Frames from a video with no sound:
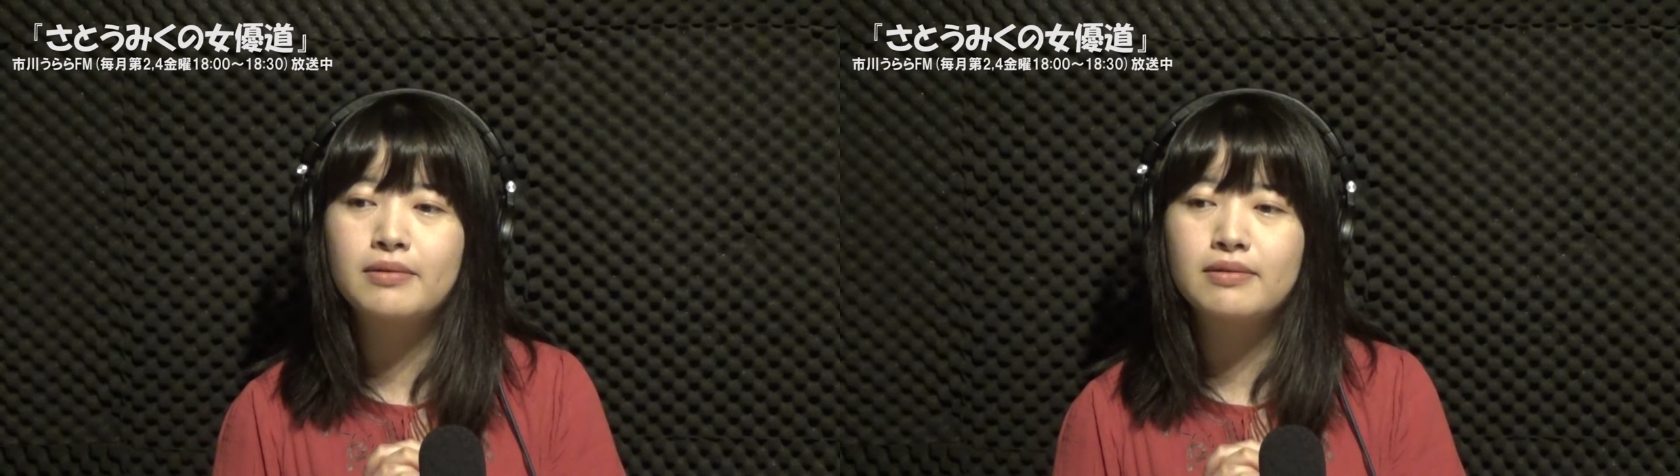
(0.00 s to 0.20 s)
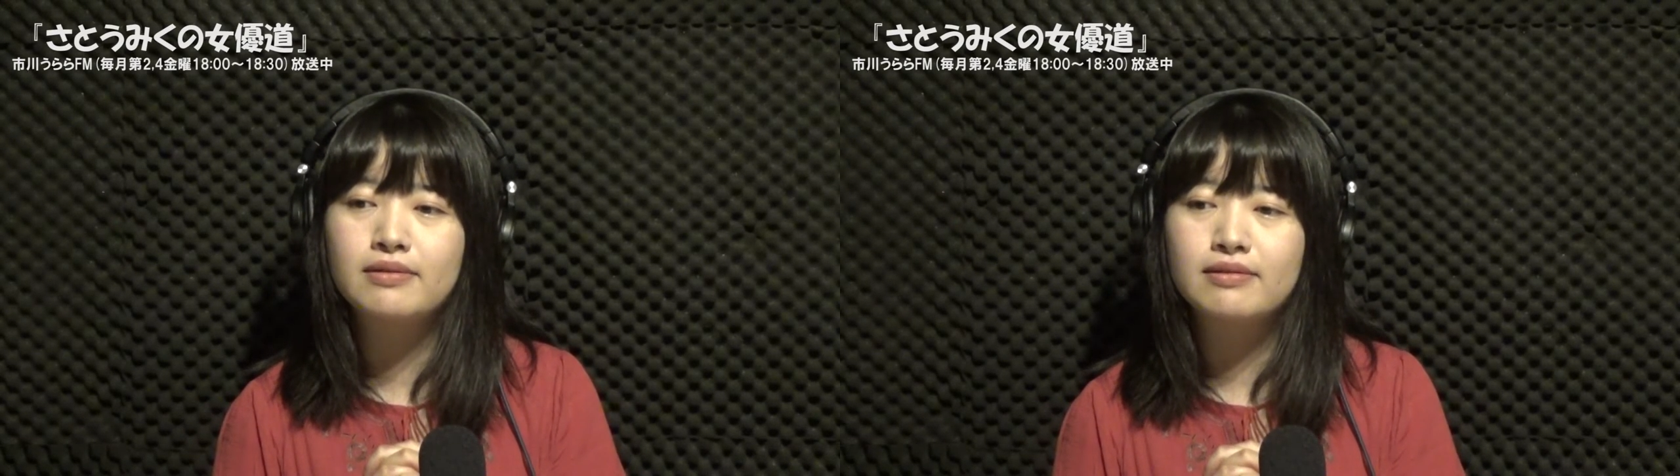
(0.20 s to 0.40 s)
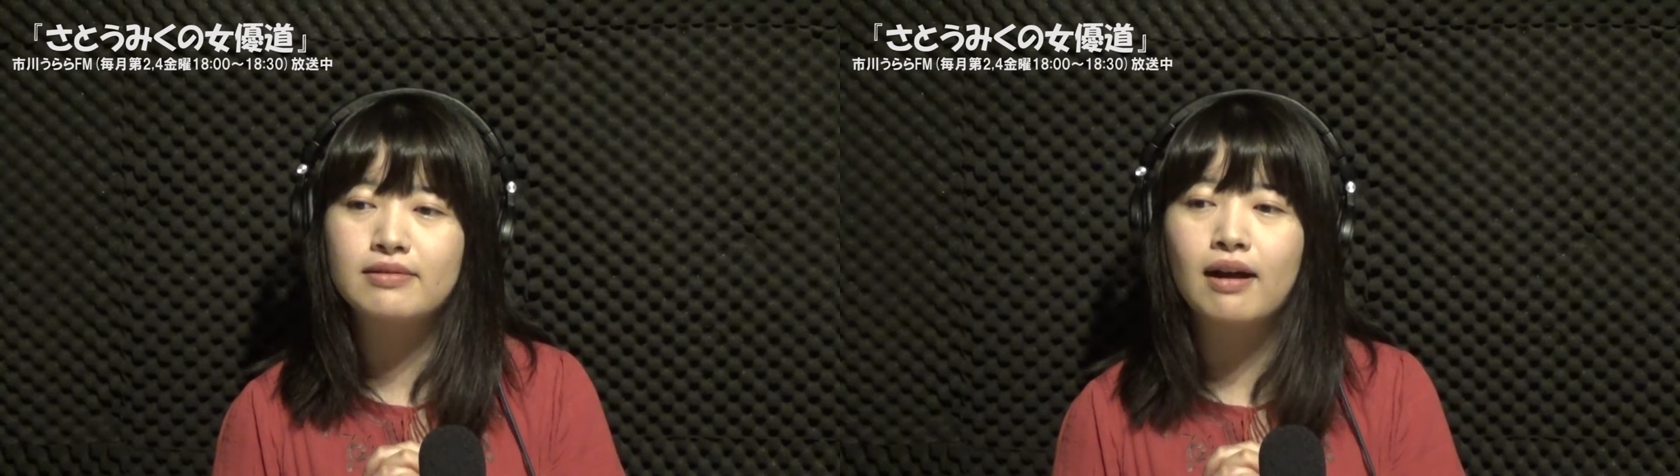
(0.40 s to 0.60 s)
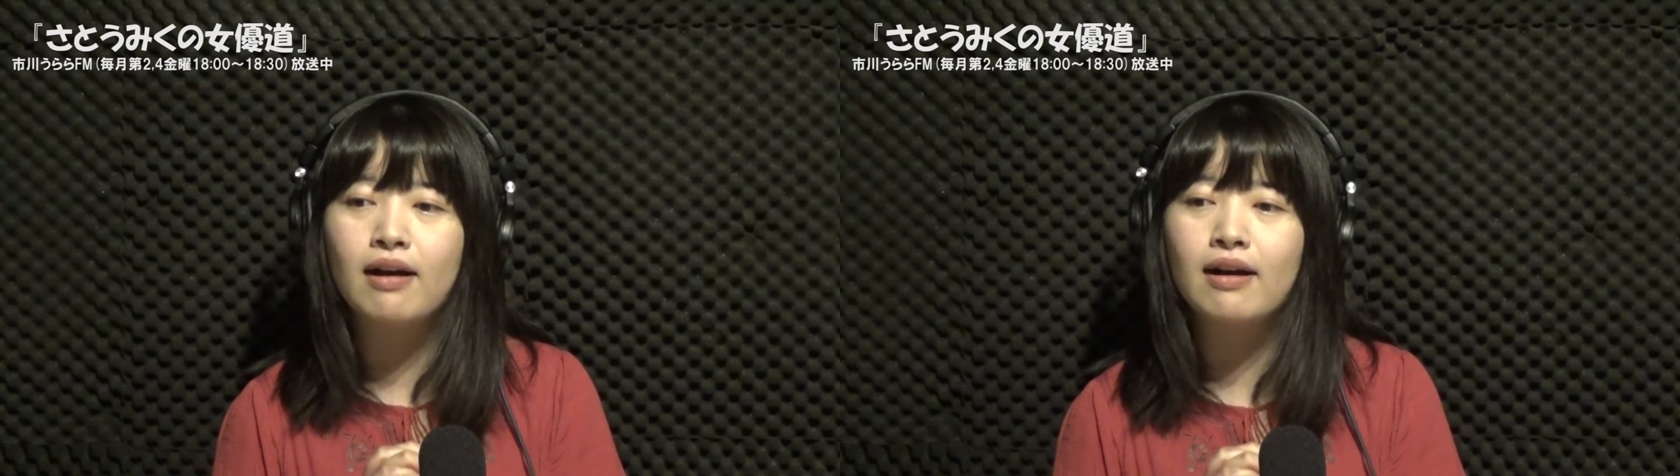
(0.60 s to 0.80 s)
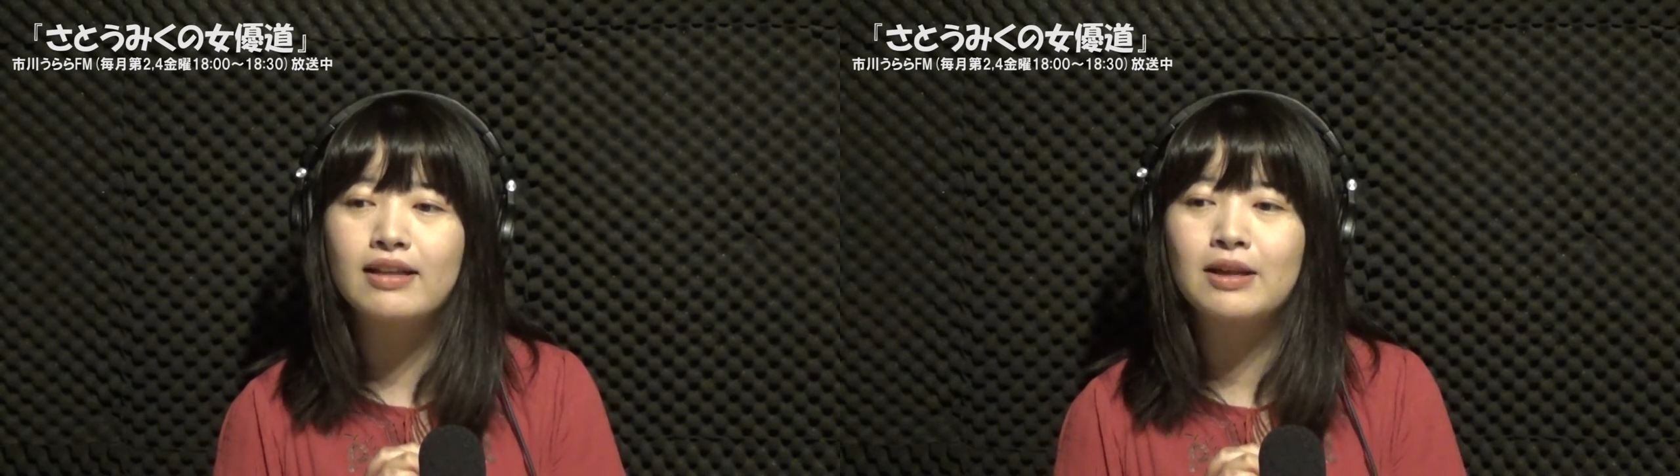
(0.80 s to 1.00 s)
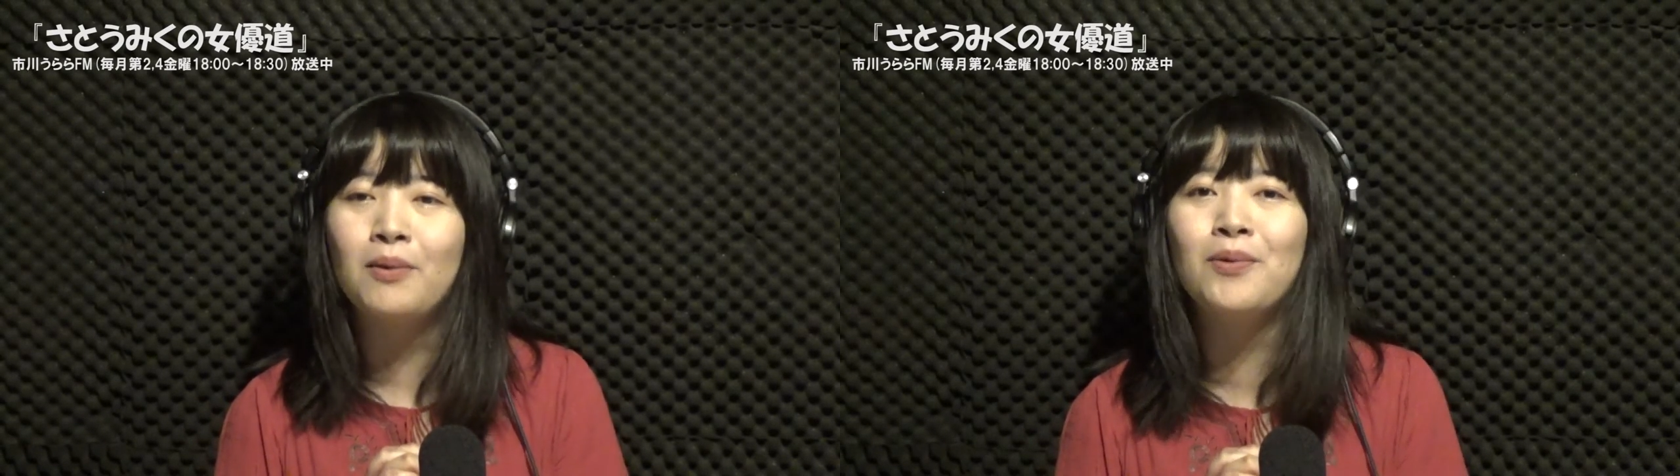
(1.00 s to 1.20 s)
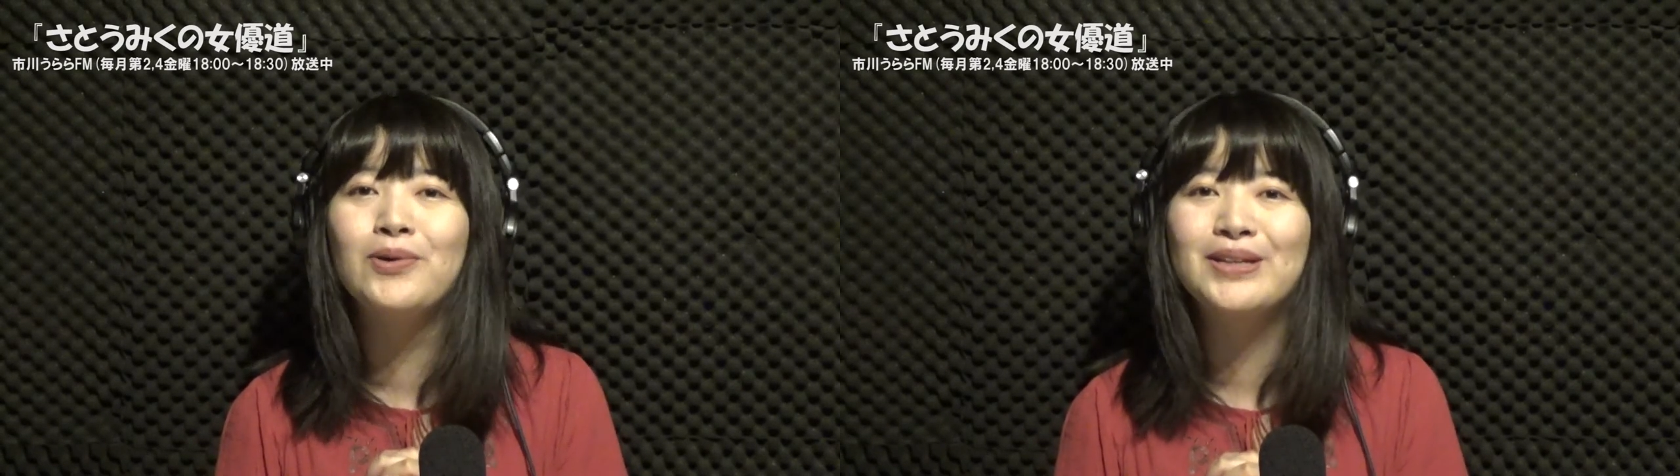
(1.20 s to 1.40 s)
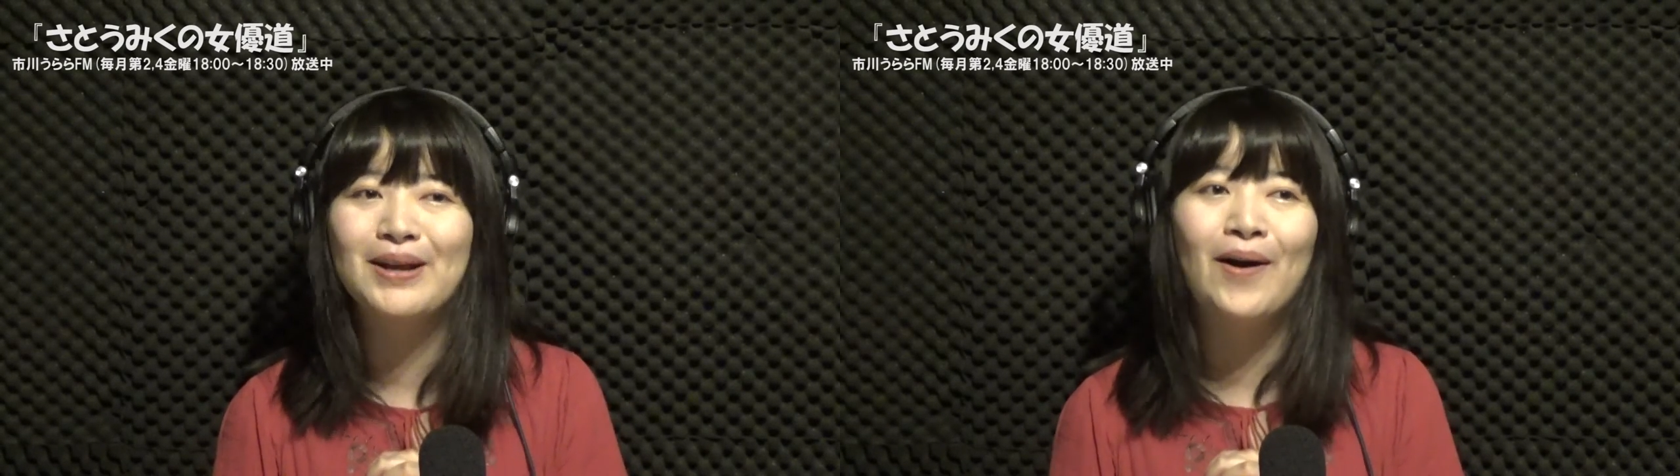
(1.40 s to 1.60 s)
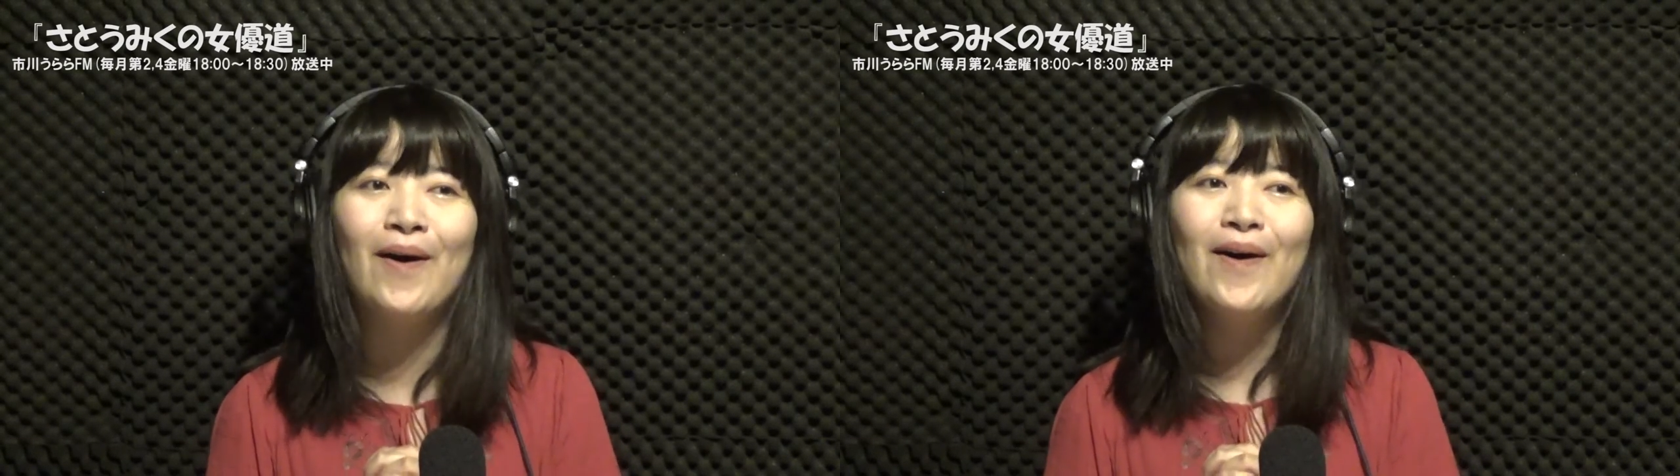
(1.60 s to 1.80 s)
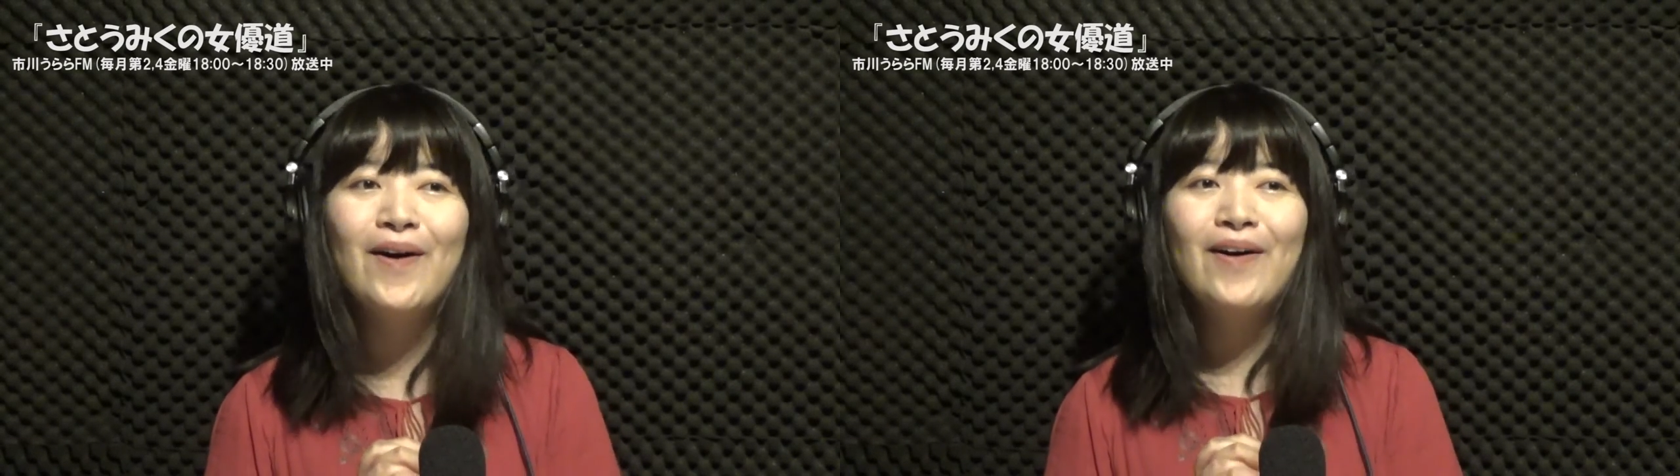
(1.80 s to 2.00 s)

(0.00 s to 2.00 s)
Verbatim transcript: るんだって思うと